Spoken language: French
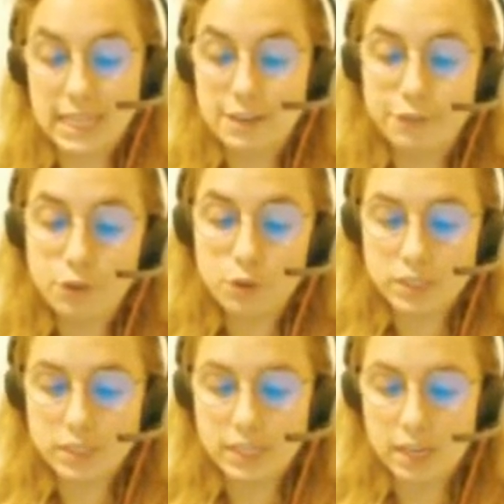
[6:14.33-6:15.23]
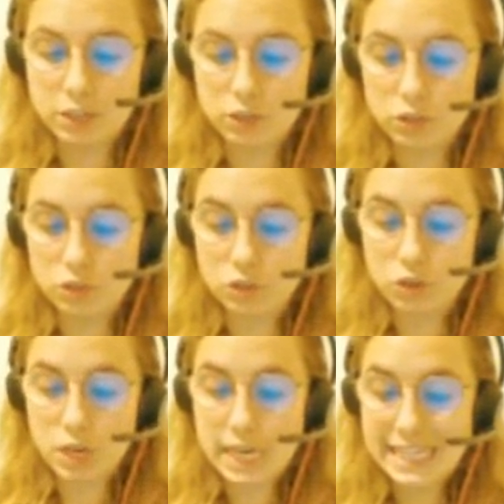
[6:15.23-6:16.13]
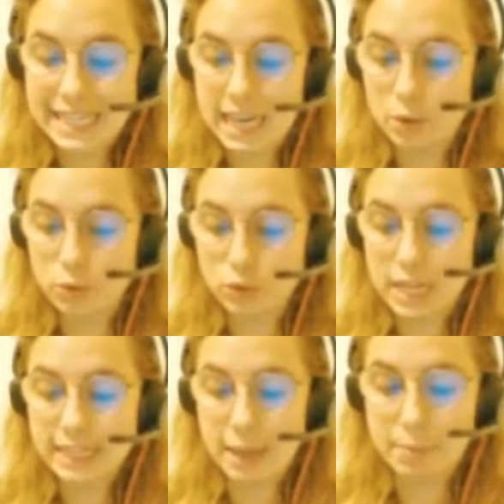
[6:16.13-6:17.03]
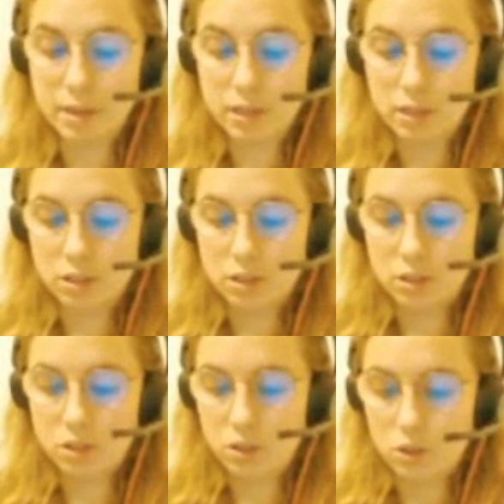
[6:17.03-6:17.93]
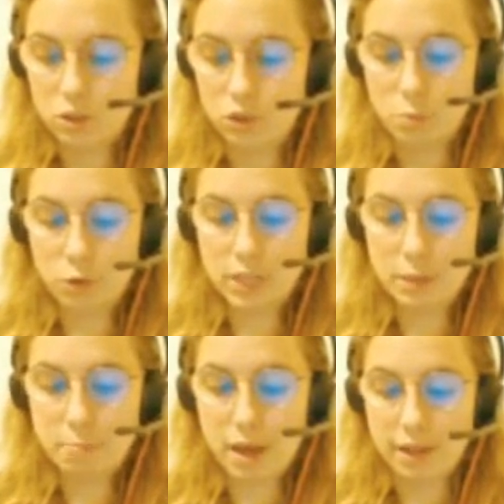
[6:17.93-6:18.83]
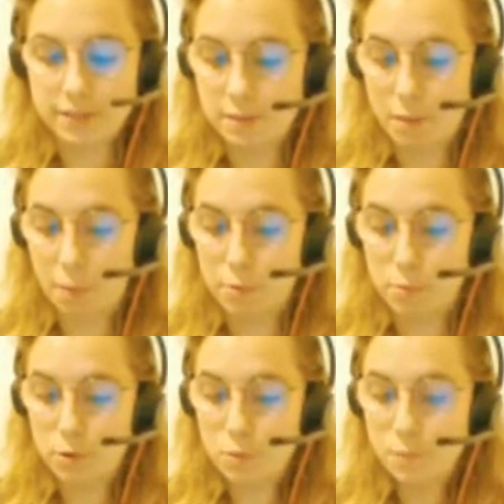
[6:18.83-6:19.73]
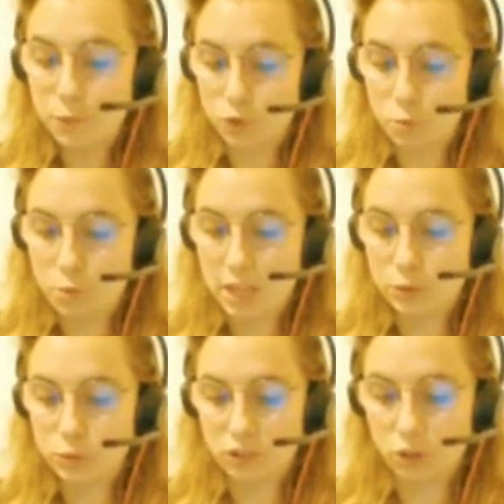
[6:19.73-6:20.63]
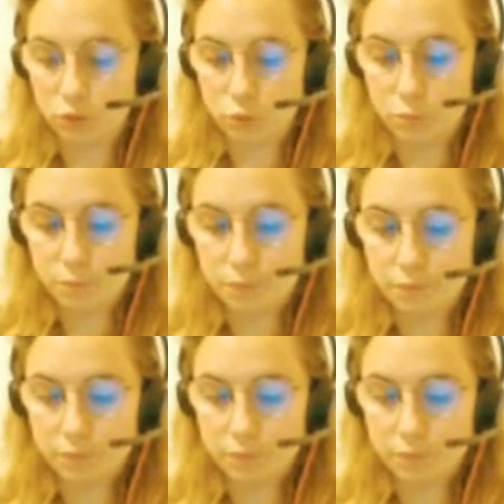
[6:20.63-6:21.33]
Il faut, dit-elle, que, je l'ai laissée là-haut sur la table. Ne manquez pas, dit le Barbe-Bleue, de me la donner tantôt.